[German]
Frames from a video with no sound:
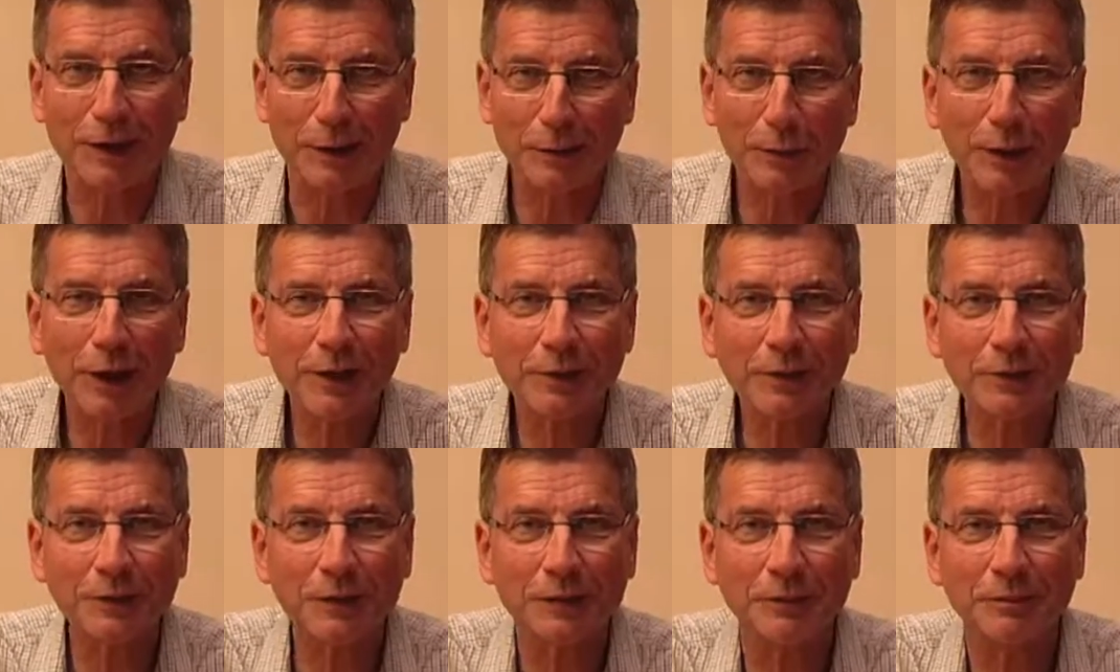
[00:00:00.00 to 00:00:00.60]

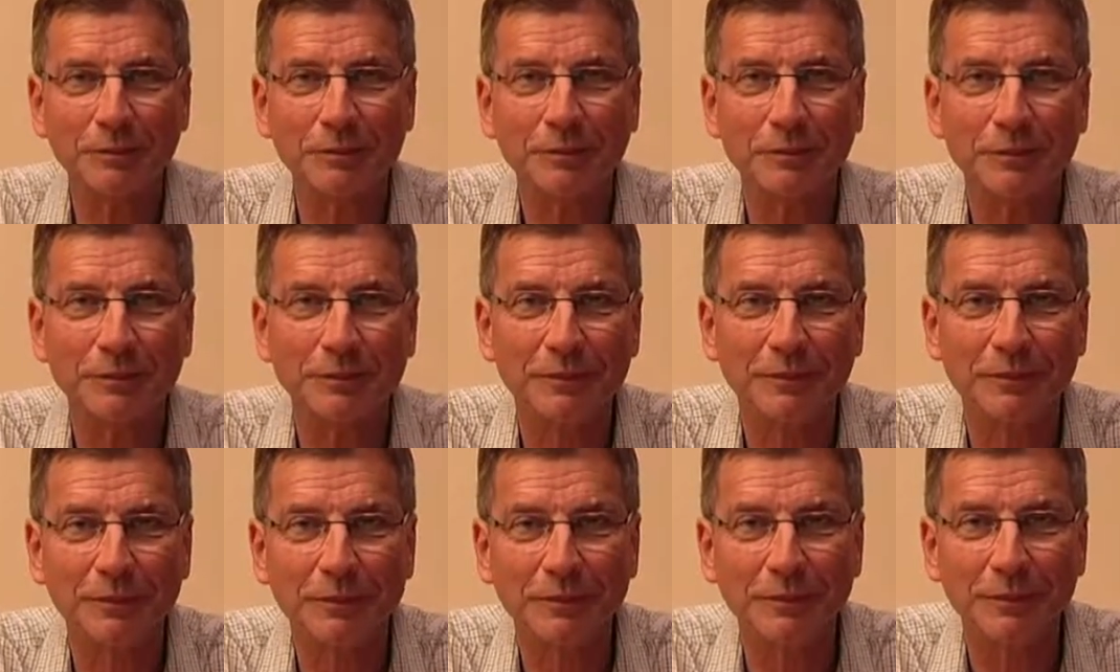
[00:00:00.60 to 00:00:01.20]
Gebhardt.
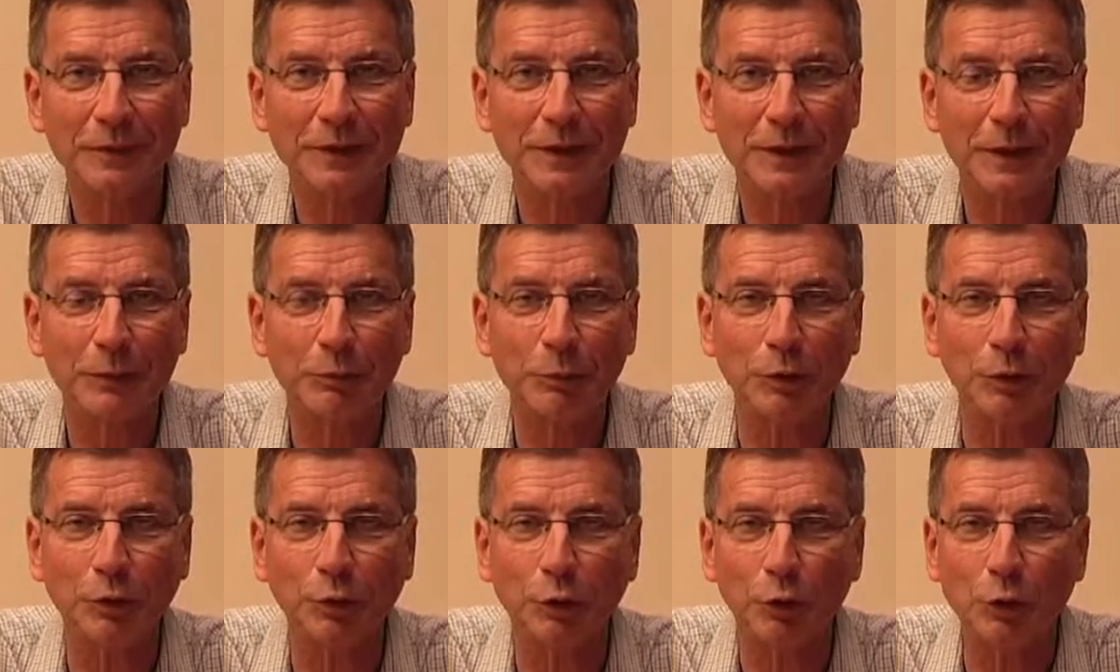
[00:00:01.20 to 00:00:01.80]
Ich
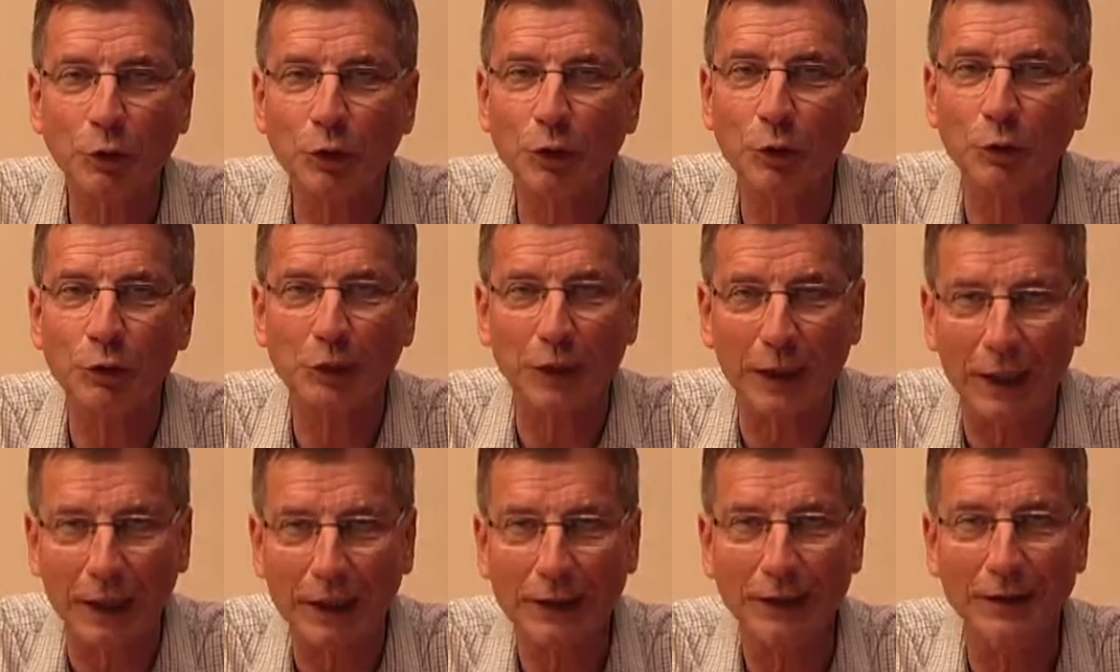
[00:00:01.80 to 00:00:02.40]
bin Gründer und
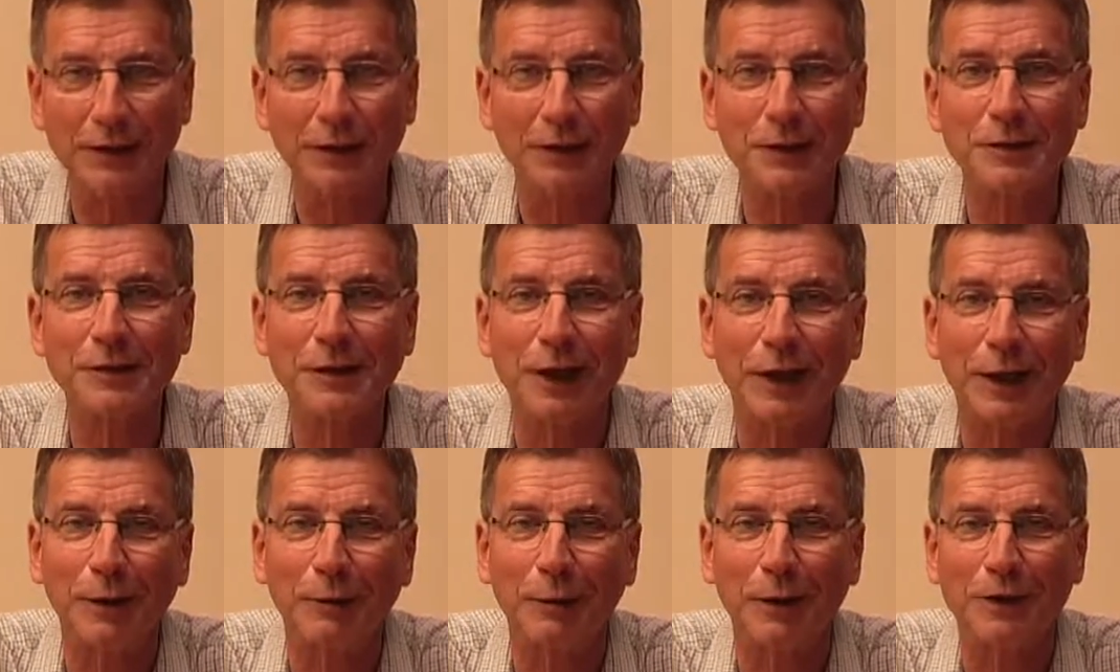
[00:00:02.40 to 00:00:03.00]
Leiter des
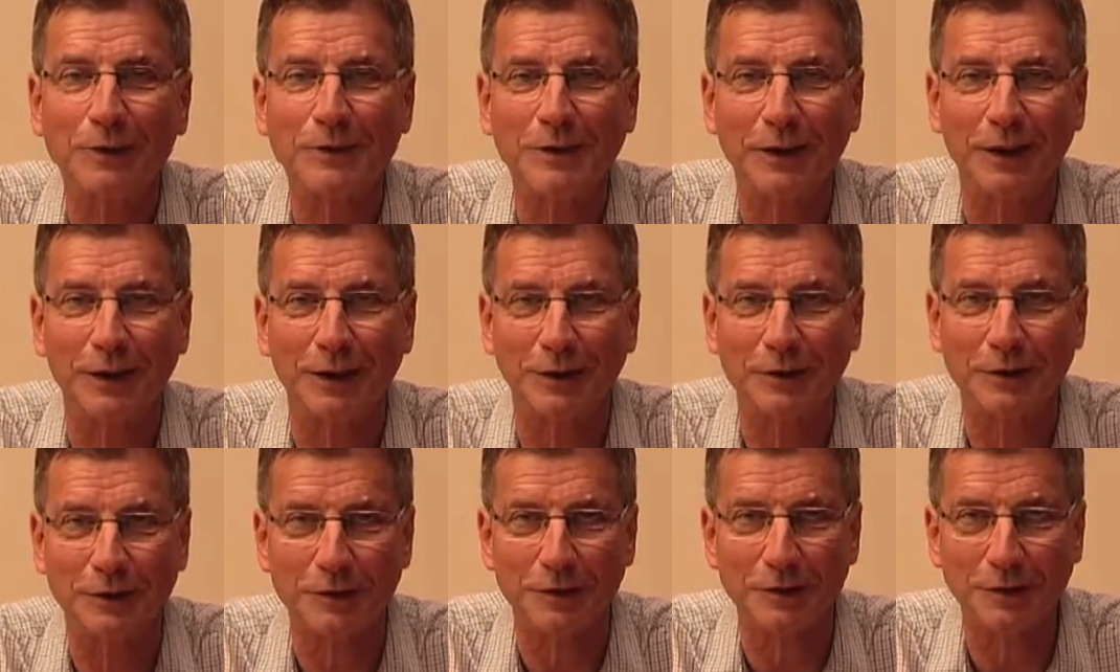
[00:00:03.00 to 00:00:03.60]

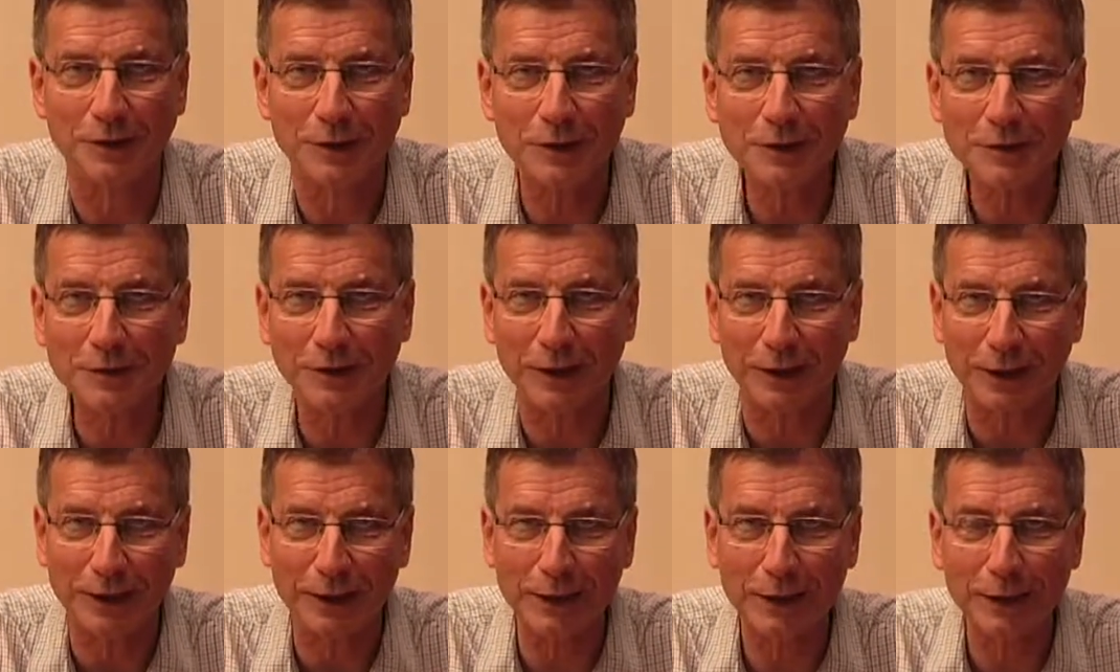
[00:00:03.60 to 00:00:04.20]
Arbeitskreises
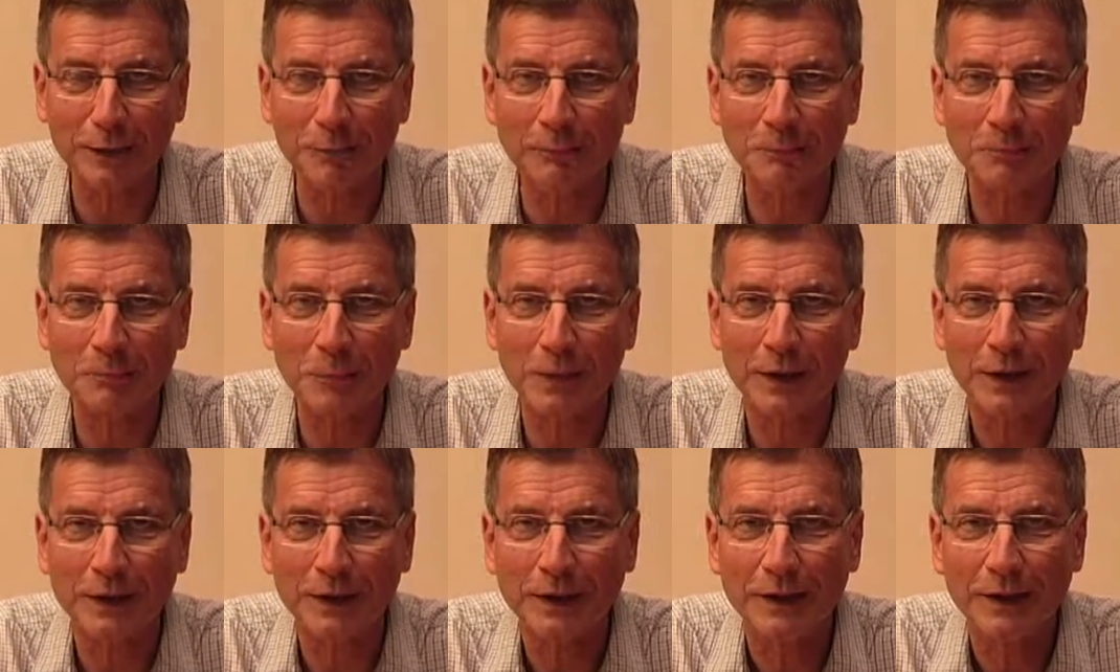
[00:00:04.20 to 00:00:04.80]
Israel
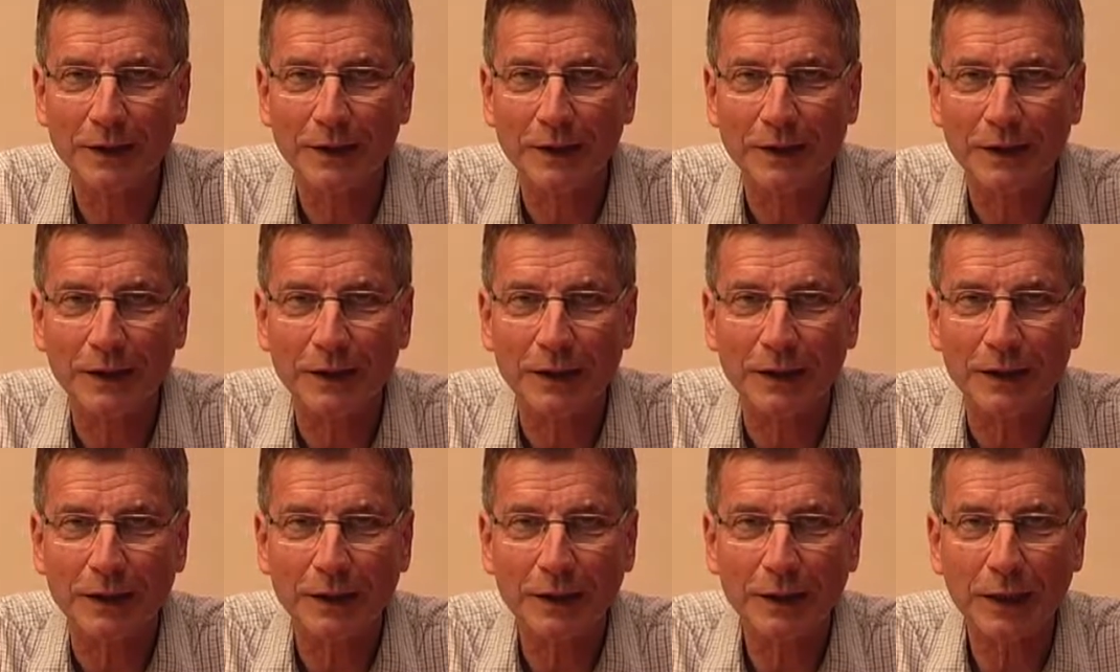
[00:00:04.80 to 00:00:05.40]

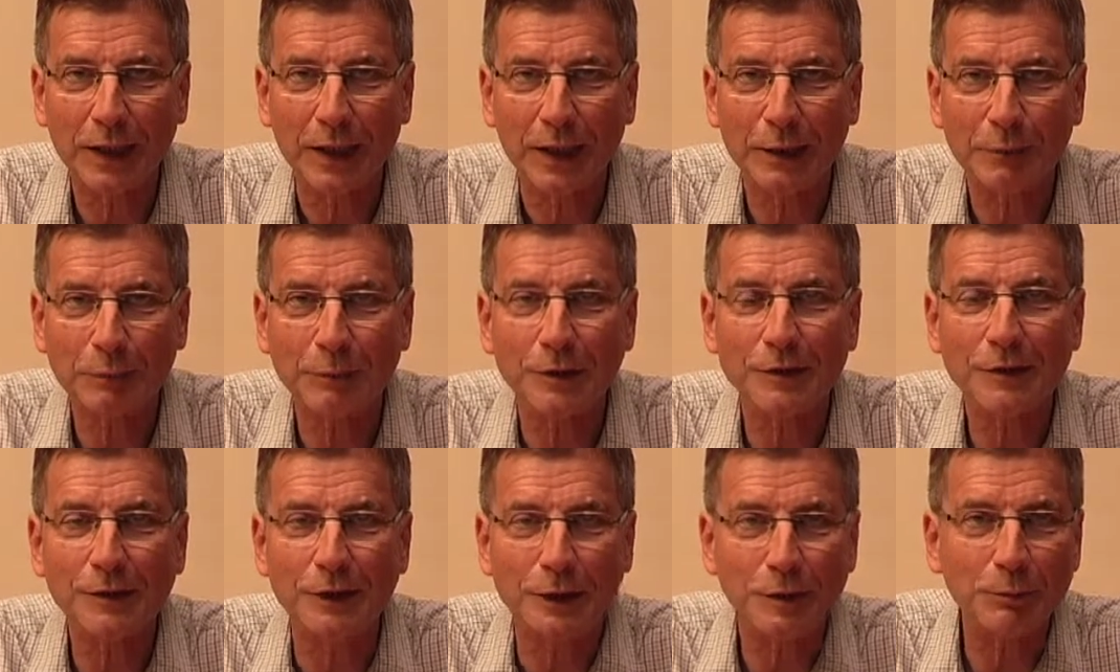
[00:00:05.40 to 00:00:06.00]
innerhalb
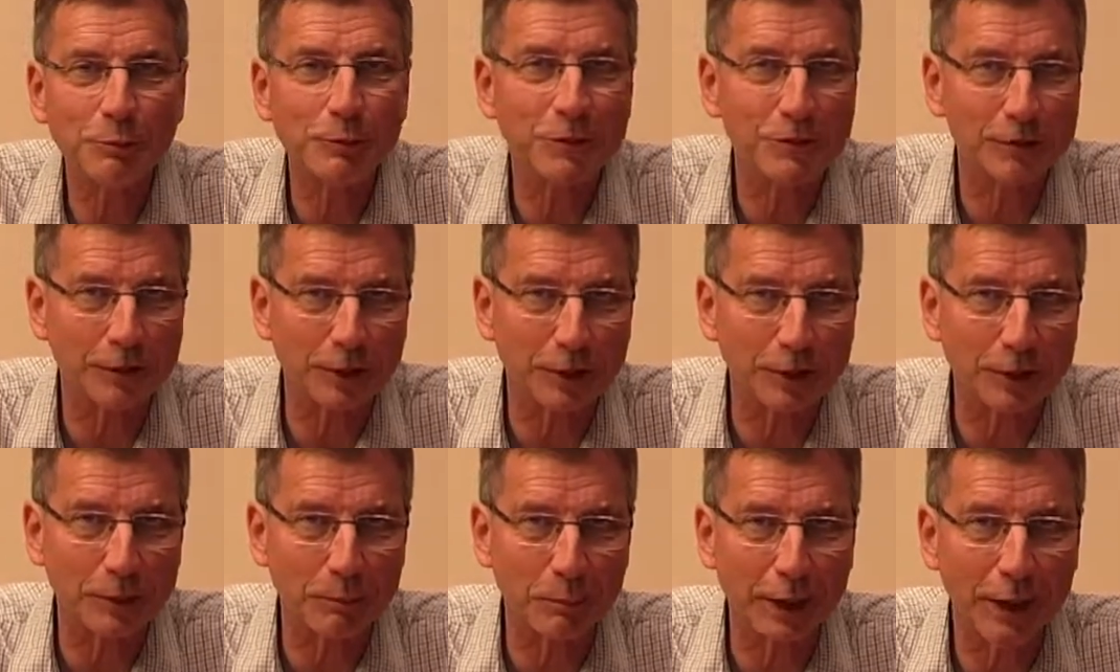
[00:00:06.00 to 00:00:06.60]
des
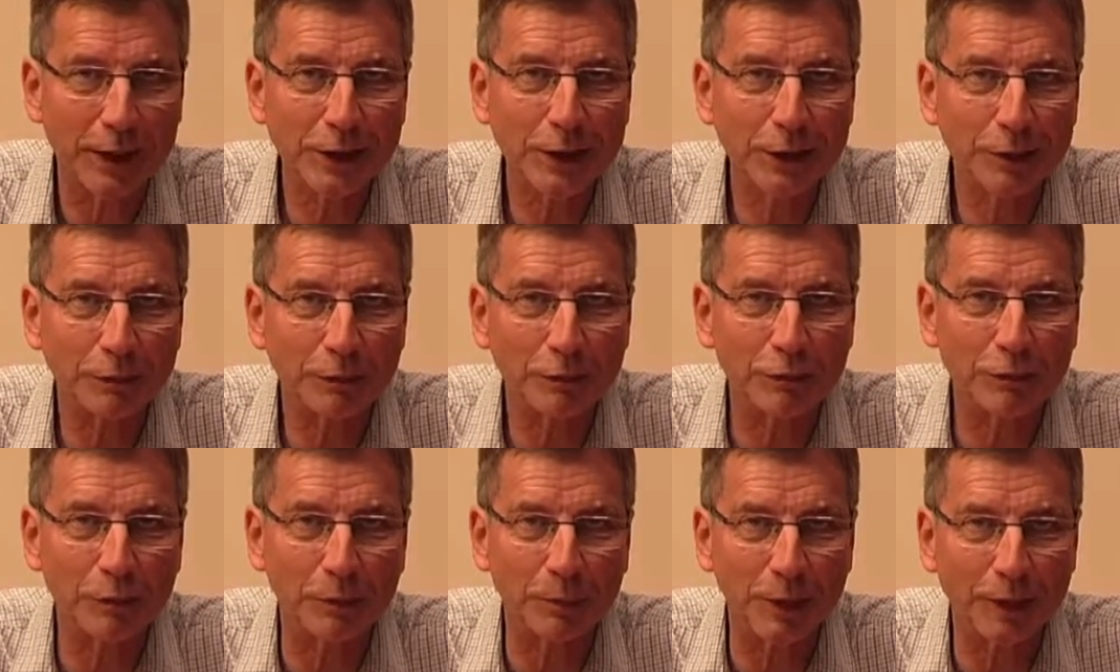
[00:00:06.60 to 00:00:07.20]
Liebenzeller
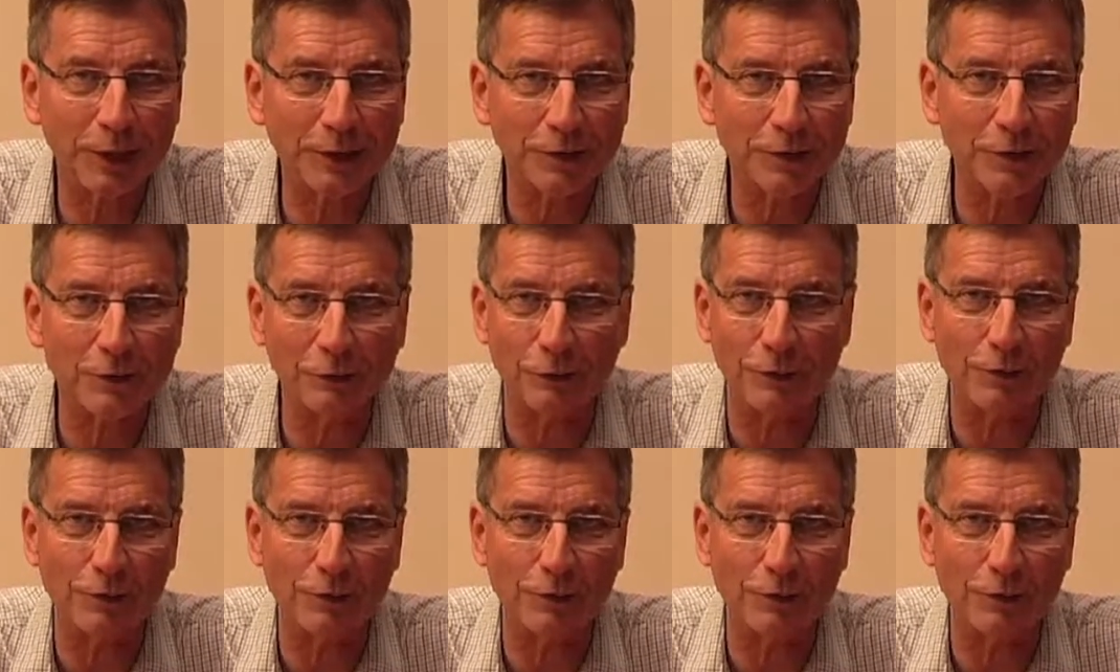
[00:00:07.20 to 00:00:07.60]
Gemeinschaftsverbandes.